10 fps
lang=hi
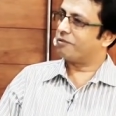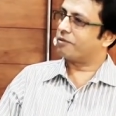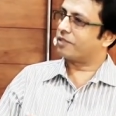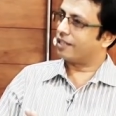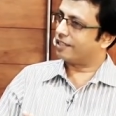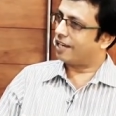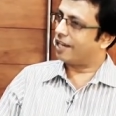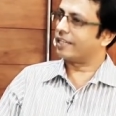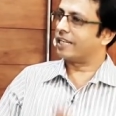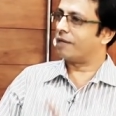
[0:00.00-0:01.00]
करण खान
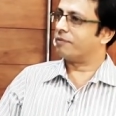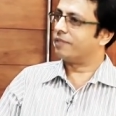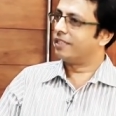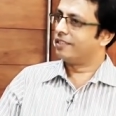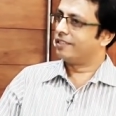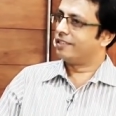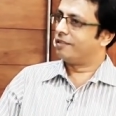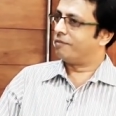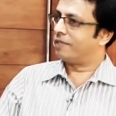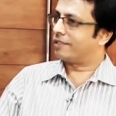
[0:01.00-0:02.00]
के नाम जी जी करण
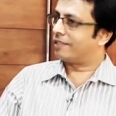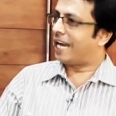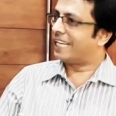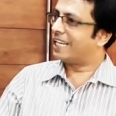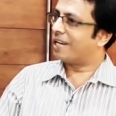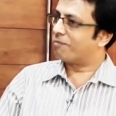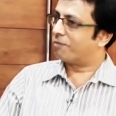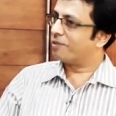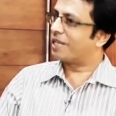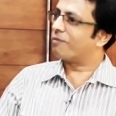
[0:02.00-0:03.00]
खान ताहिर लाभ
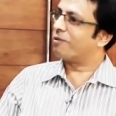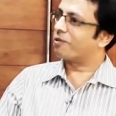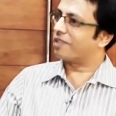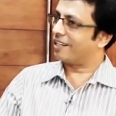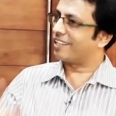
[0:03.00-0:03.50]
भूल के अब लोग करण